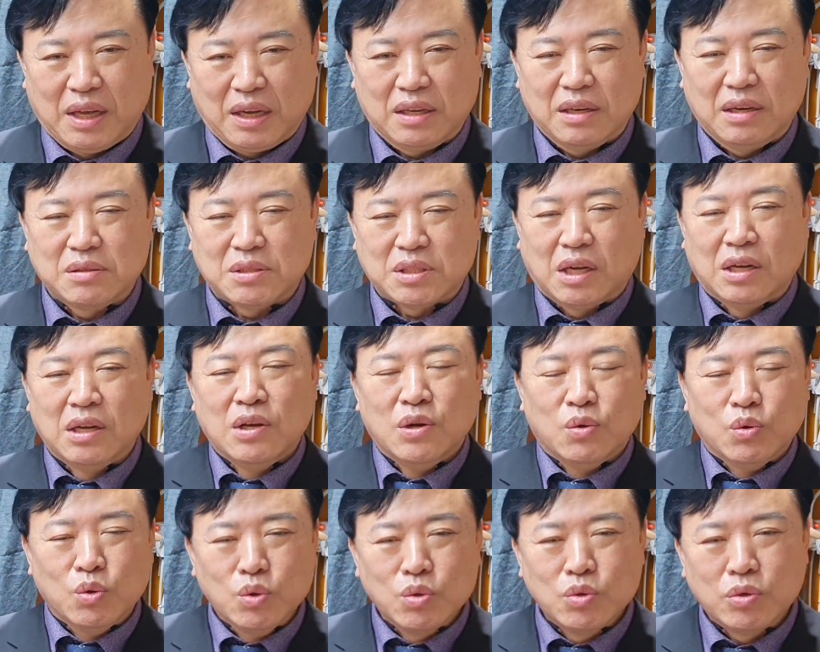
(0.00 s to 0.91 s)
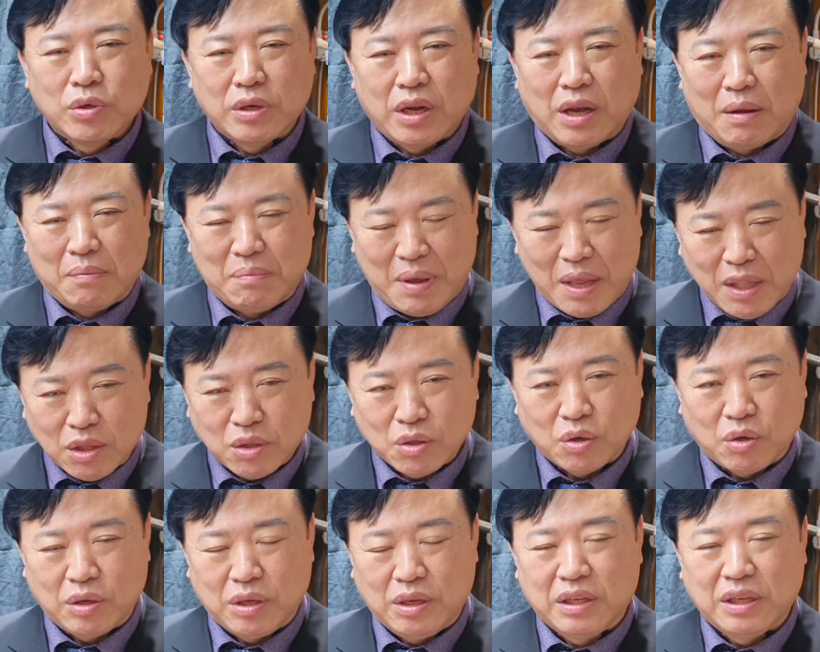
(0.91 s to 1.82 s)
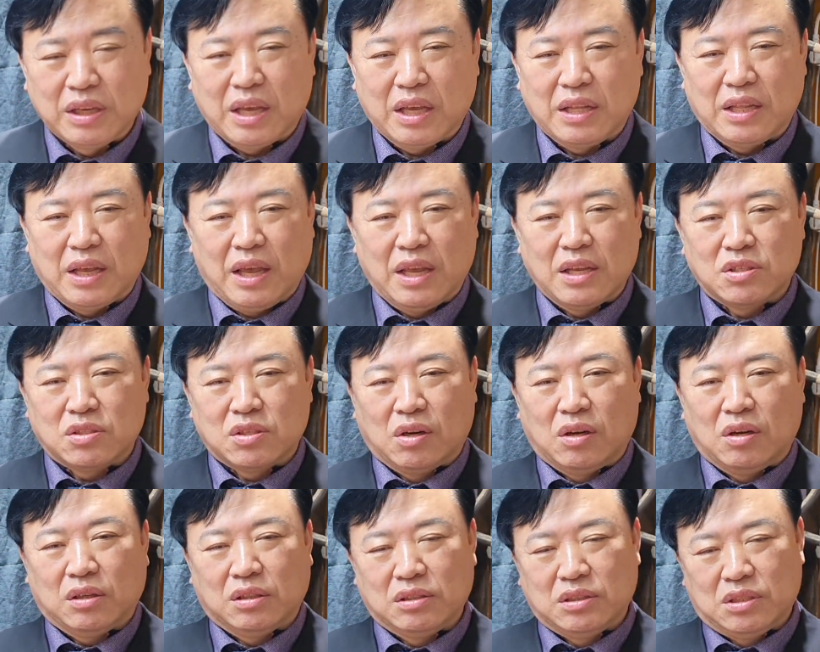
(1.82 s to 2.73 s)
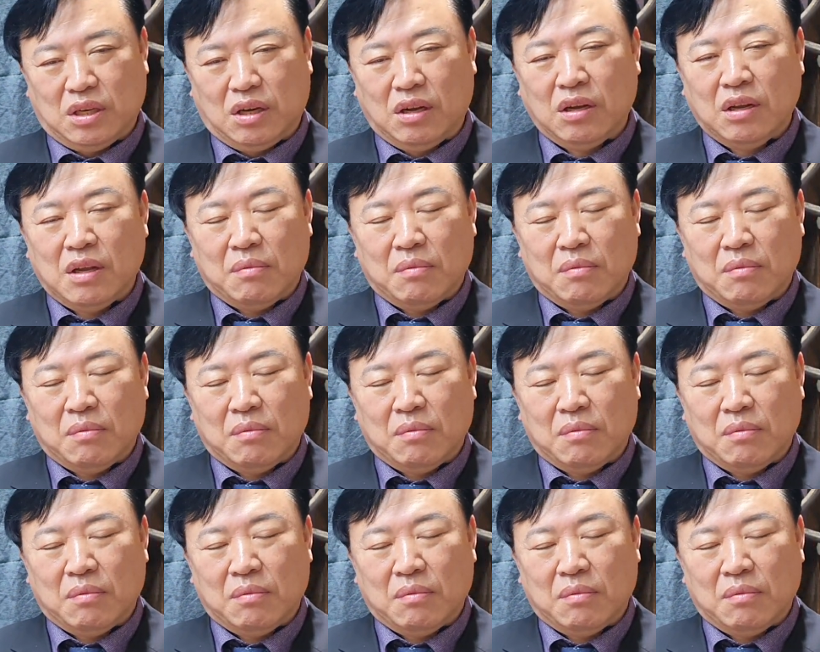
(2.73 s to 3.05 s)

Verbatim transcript: 그래서 우군이나 멘토 이렇게 되겠죠. 그죠?